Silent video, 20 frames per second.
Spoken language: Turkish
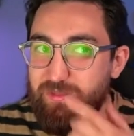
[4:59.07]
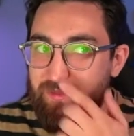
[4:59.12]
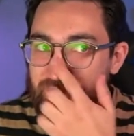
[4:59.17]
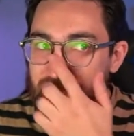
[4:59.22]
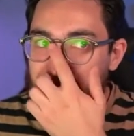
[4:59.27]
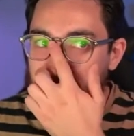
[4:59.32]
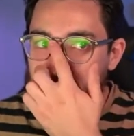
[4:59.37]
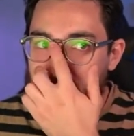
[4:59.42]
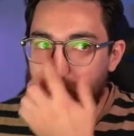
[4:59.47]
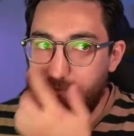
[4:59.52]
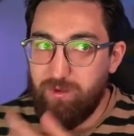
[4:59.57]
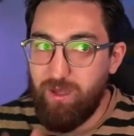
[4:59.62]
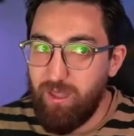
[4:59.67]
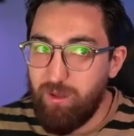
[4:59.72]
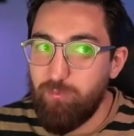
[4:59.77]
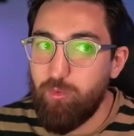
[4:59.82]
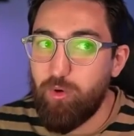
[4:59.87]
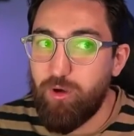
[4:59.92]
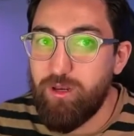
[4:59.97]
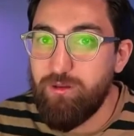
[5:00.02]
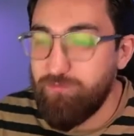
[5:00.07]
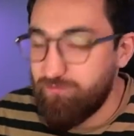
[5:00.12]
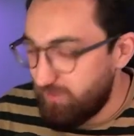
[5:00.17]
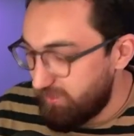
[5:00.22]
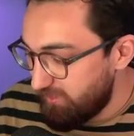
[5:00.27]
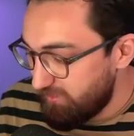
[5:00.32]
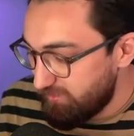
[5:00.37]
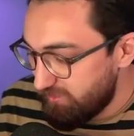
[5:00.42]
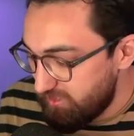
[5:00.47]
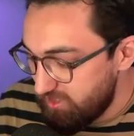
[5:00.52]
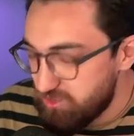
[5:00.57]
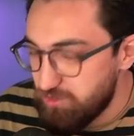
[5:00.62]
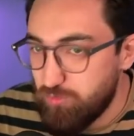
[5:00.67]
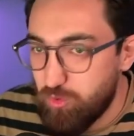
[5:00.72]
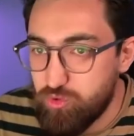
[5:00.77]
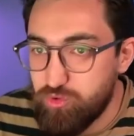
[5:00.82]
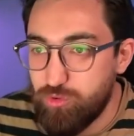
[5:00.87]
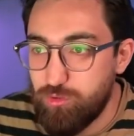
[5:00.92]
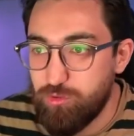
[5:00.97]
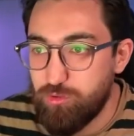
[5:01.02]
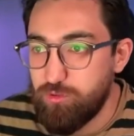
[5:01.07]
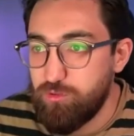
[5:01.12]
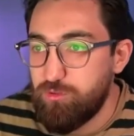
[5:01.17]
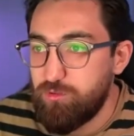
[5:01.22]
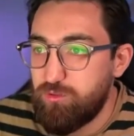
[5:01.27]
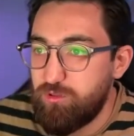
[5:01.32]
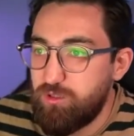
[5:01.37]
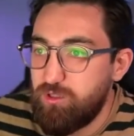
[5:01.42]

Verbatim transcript: gittim yani. Baya moralim falan da iyice bozuldu.